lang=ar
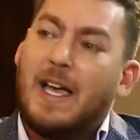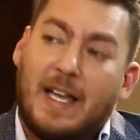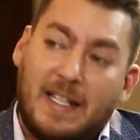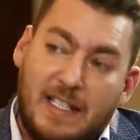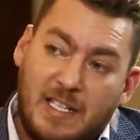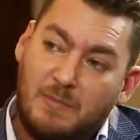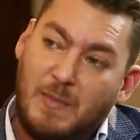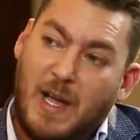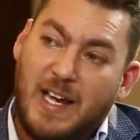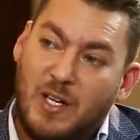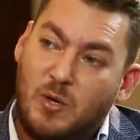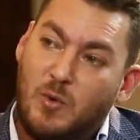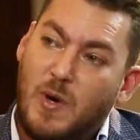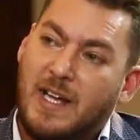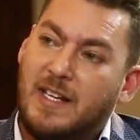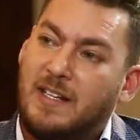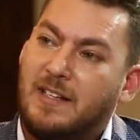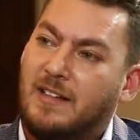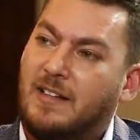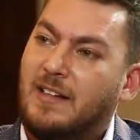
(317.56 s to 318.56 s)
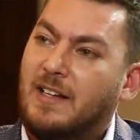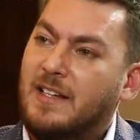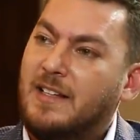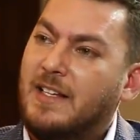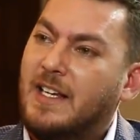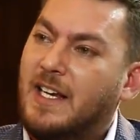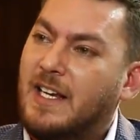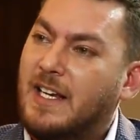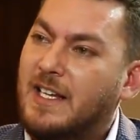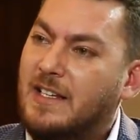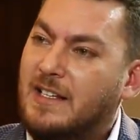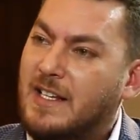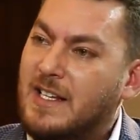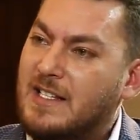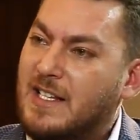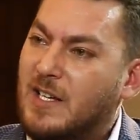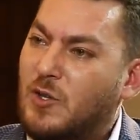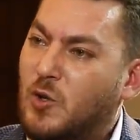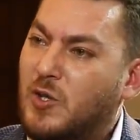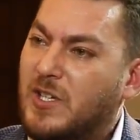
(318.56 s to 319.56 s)
أخذت معك وقت لأنك
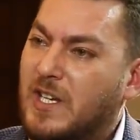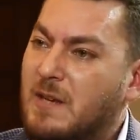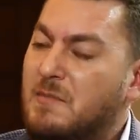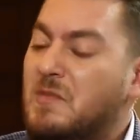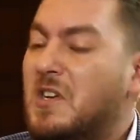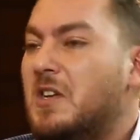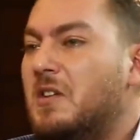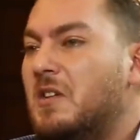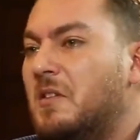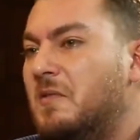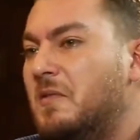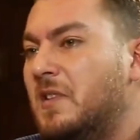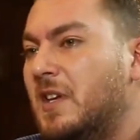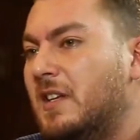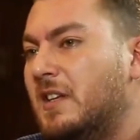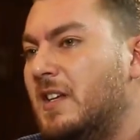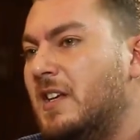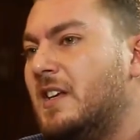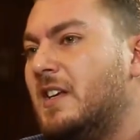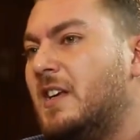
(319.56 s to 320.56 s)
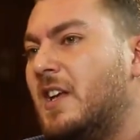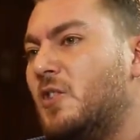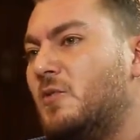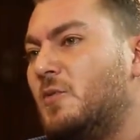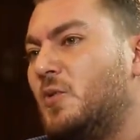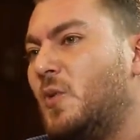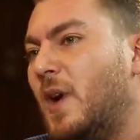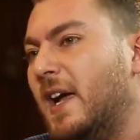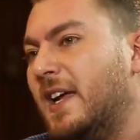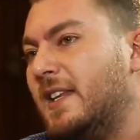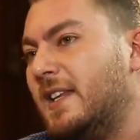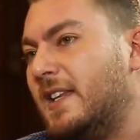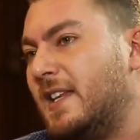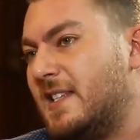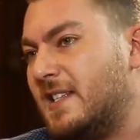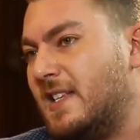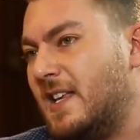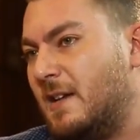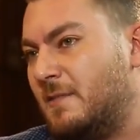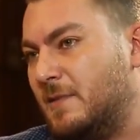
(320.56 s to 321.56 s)
تنزل أغنية يمكن في كتير كانوا متوقعين
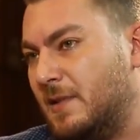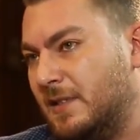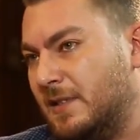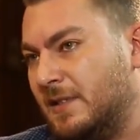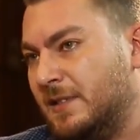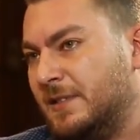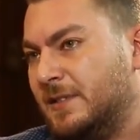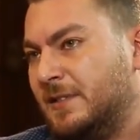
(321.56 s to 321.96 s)
تنزلي قبل